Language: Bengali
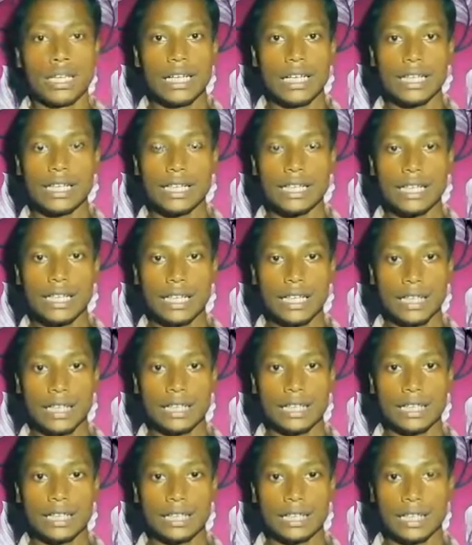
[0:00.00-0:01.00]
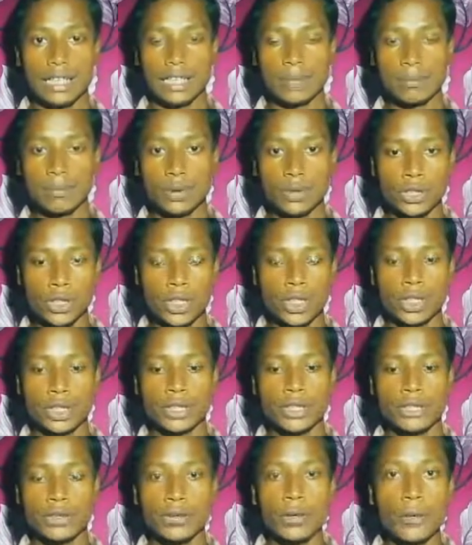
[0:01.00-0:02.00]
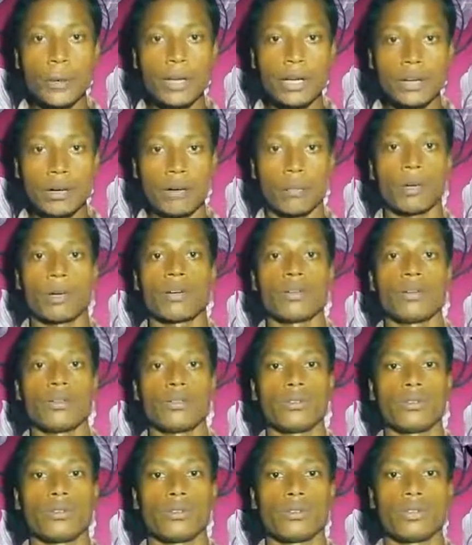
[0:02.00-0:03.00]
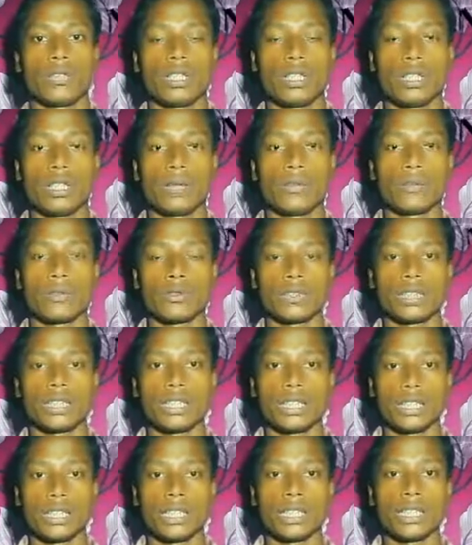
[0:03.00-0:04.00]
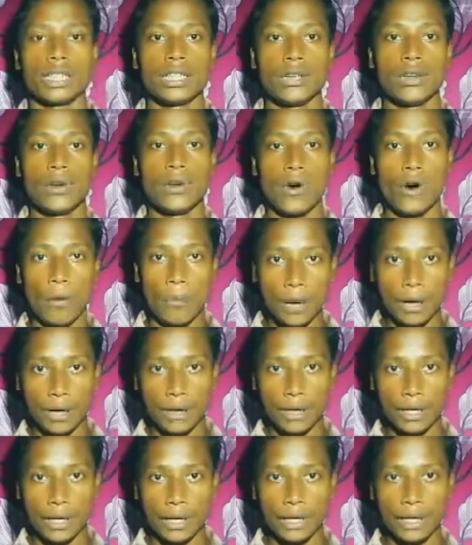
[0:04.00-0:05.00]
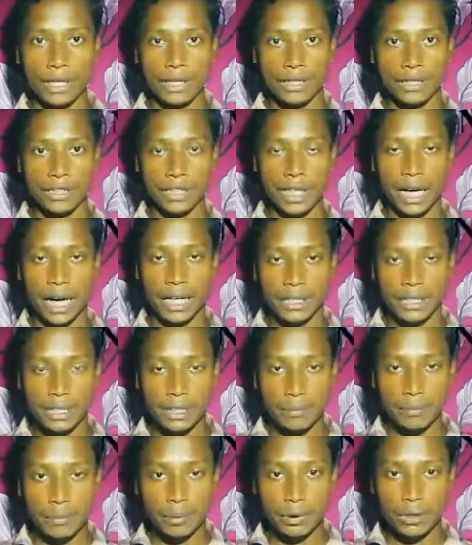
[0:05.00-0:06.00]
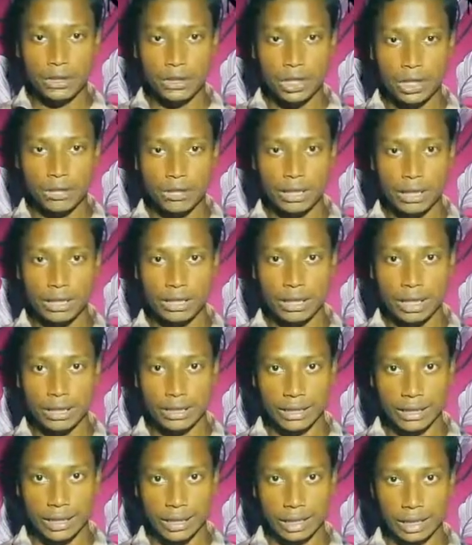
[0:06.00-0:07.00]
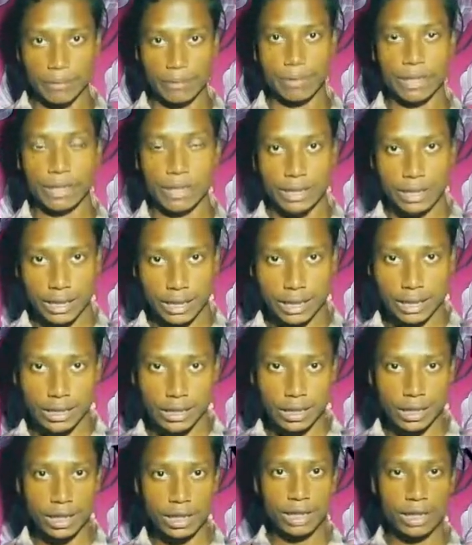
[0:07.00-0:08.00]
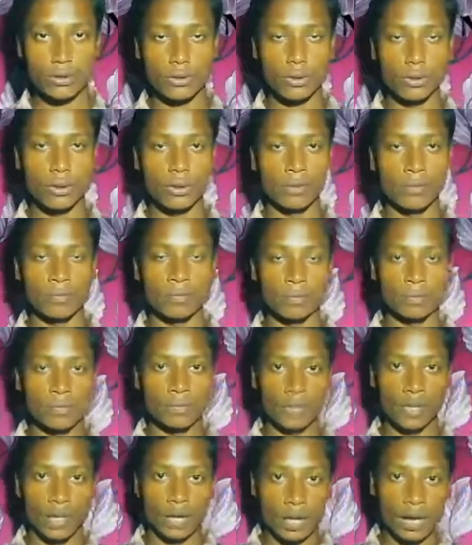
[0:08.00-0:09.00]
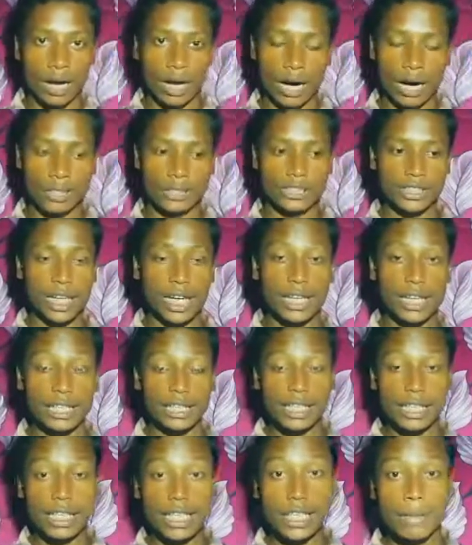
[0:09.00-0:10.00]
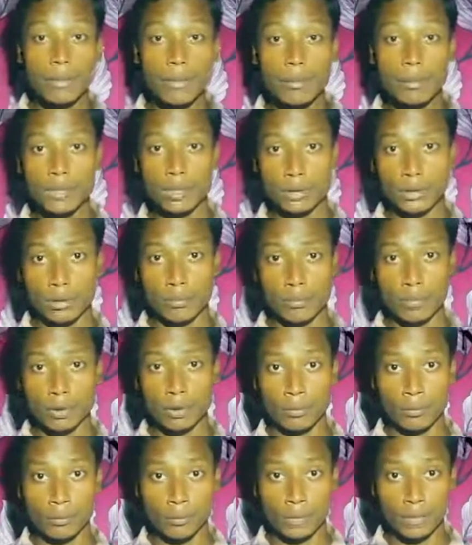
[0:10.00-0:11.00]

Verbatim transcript: এটি দেখে সেই পথিক খুবই অবাক হলো এবং সে অবাক হয়ে সেই হাতি পরিচালনার দায়িত্বে থাকা ব্যক্তিটিকে জিজ্ঞাসা করল আচ্ছা এটা কিভাবে সম্ভব